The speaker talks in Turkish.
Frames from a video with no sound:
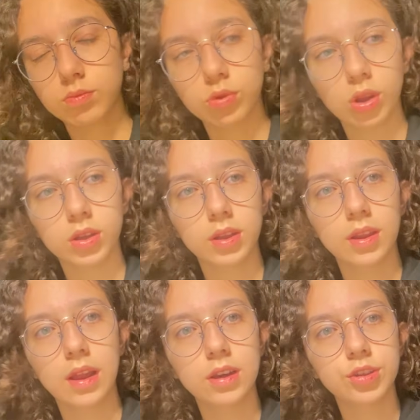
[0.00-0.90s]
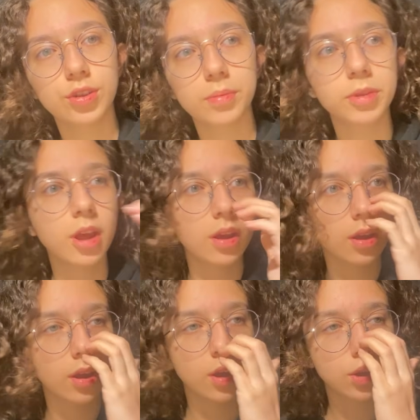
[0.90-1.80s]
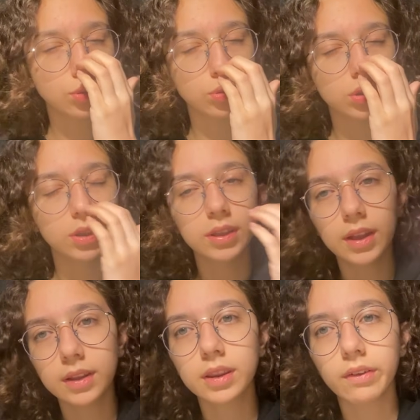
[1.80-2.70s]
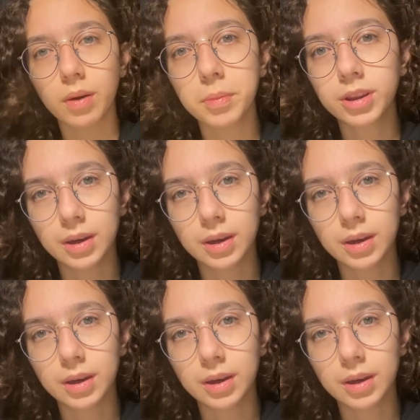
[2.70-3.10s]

bunları ilerleyeceğim yine. Sonra yine devam